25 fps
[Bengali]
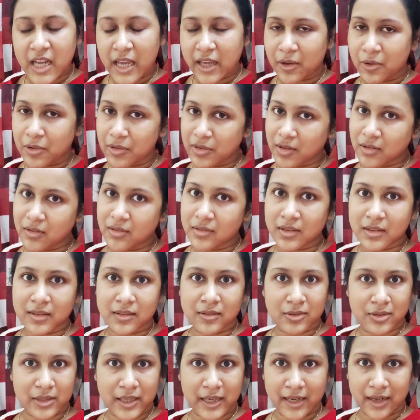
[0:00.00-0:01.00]
এই করতে করতে
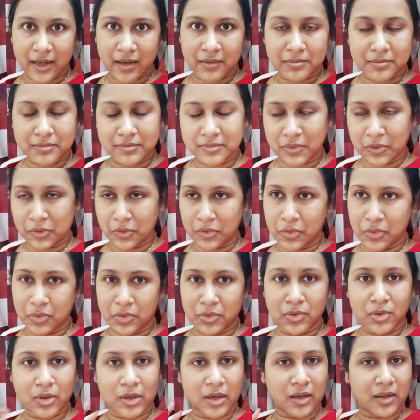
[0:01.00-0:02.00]
তো দেখলাম ও
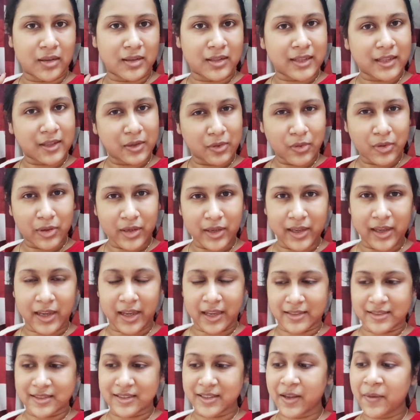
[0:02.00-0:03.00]
ঠিক হয়ে
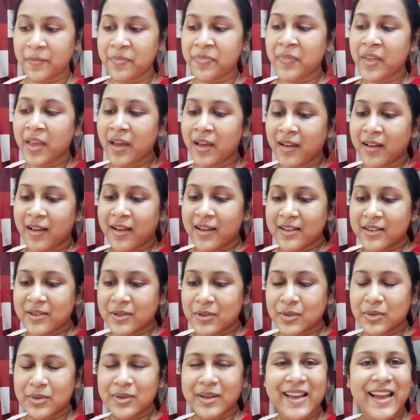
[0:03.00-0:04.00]
গেছে
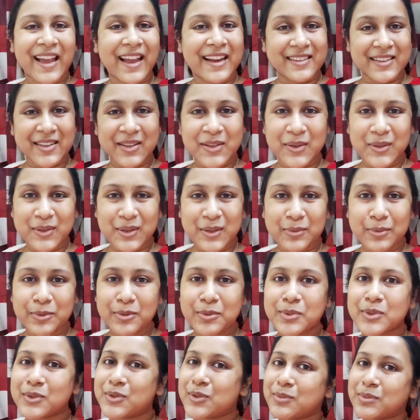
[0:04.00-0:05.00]
তো একটাই কথা
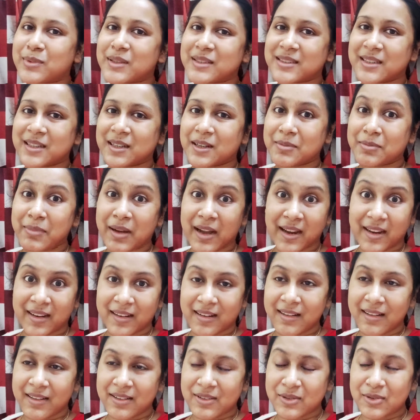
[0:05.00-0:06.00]
বলবো তোমরা যারা
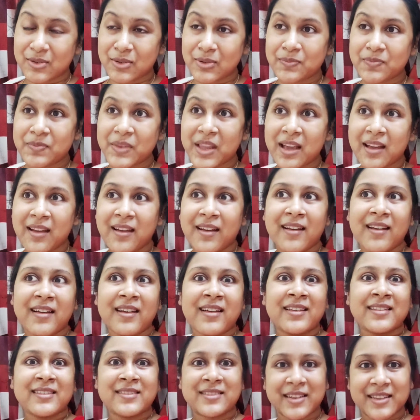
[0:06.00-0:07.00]
মায়েরা আছো
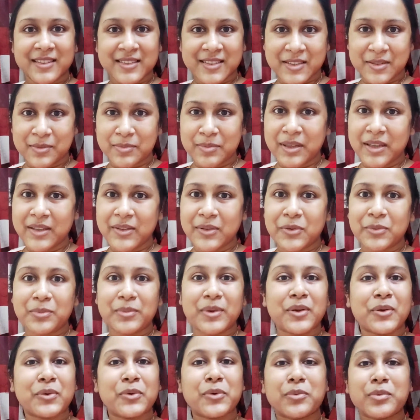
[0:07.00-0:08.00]
ট্রাস্ট মি
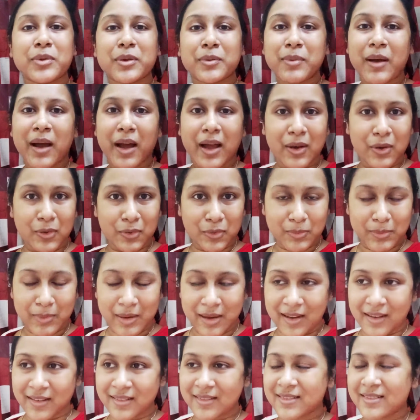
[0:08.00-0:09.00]
তোমরা খুবই ভালো
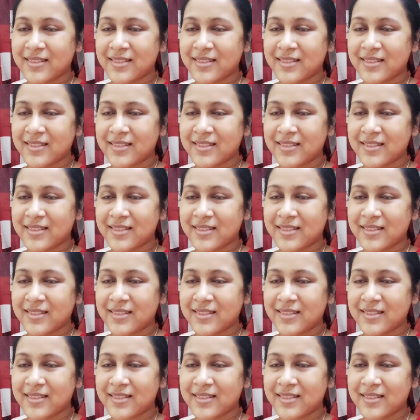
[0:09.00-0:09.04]
মা